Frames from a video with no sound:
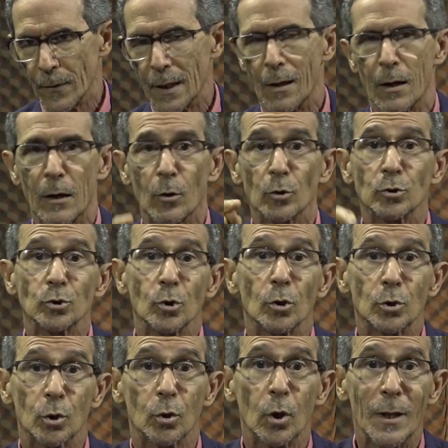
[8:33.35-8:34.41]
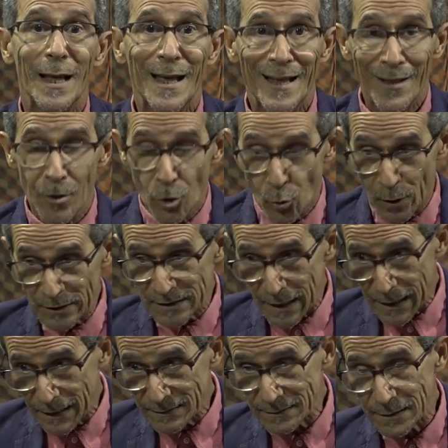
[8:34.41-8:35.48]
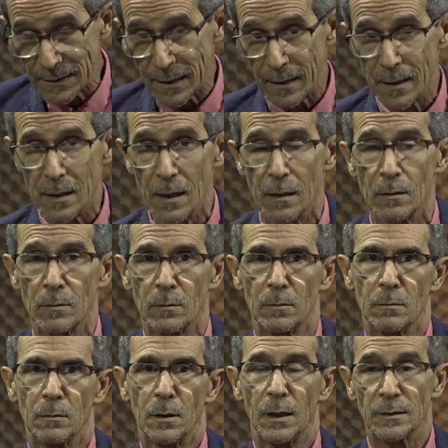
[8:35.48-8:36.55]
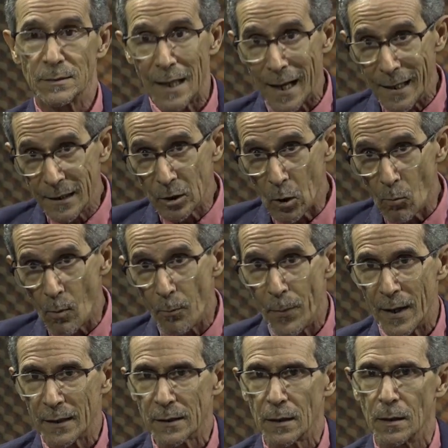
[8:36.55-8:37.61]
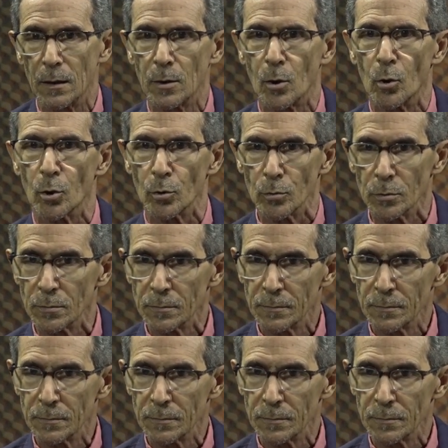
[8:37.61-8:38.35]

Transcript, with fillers: Ahora nosotros, nuestra Cancillería está ahí como parte del coro.